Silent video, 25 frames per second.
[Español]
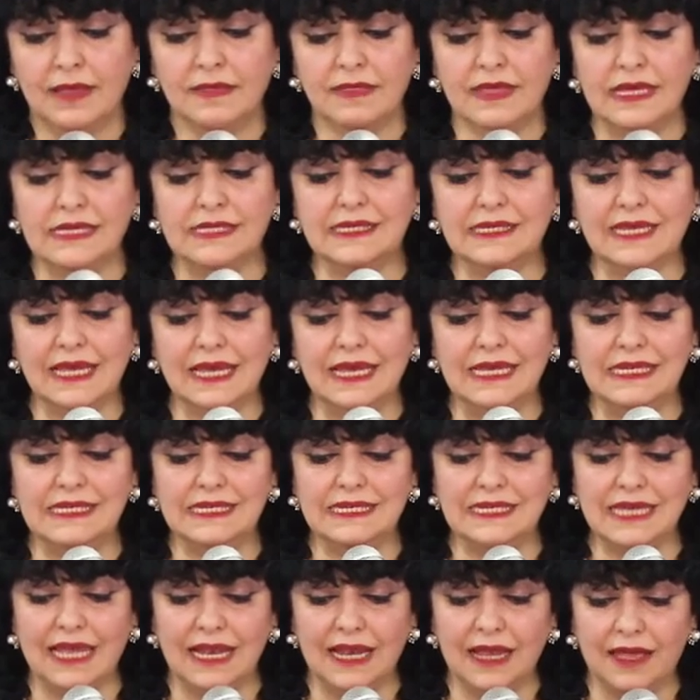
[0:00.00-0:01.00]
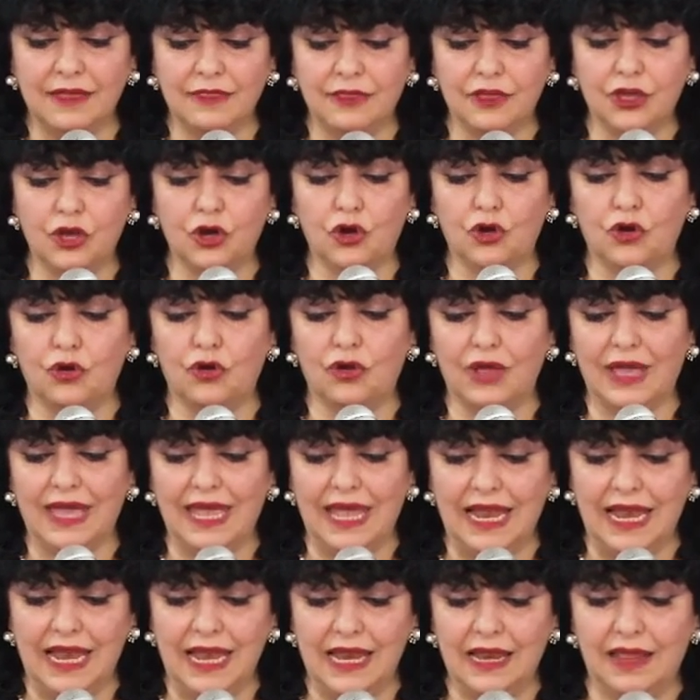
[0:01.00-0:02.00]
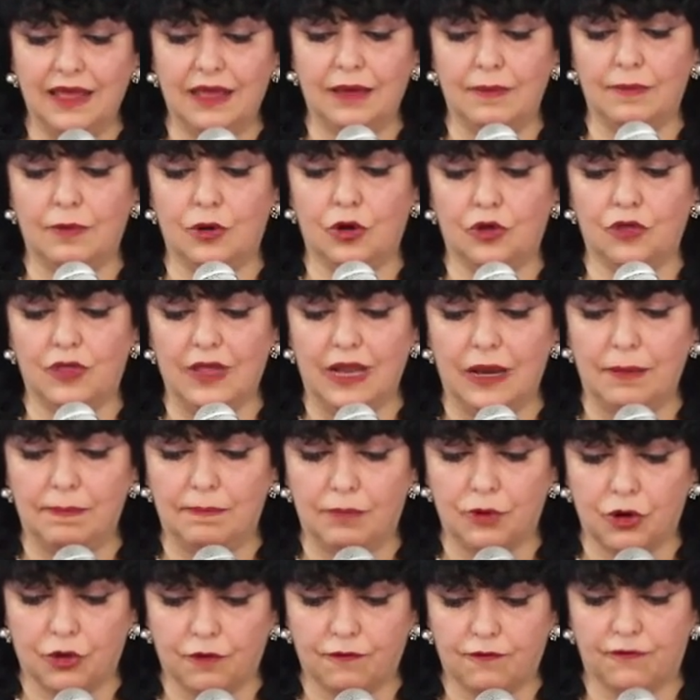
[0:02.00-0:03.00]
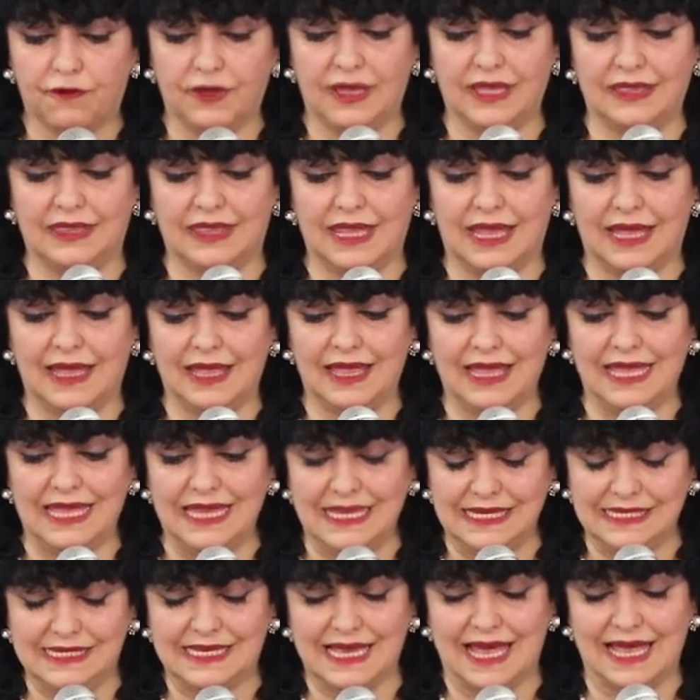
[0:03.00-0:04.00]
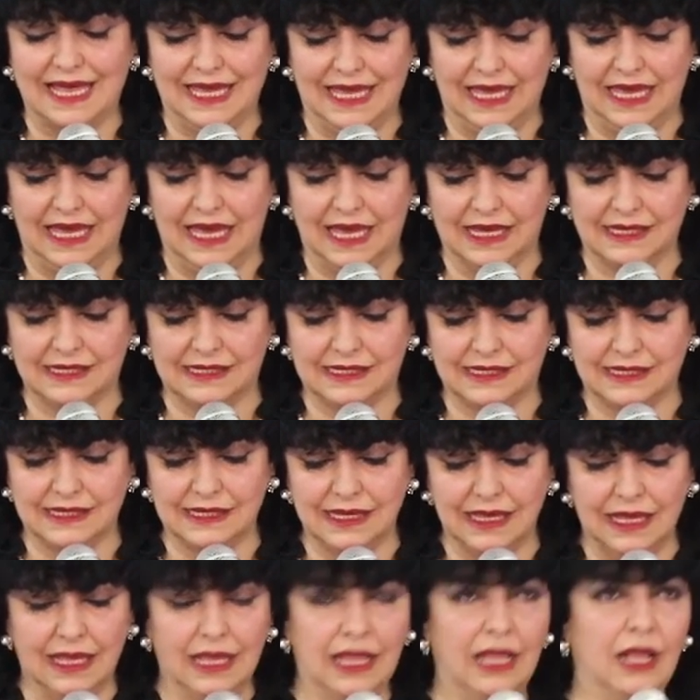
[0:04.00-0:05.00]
Dice, y se le dio el libro del profeta Isaías.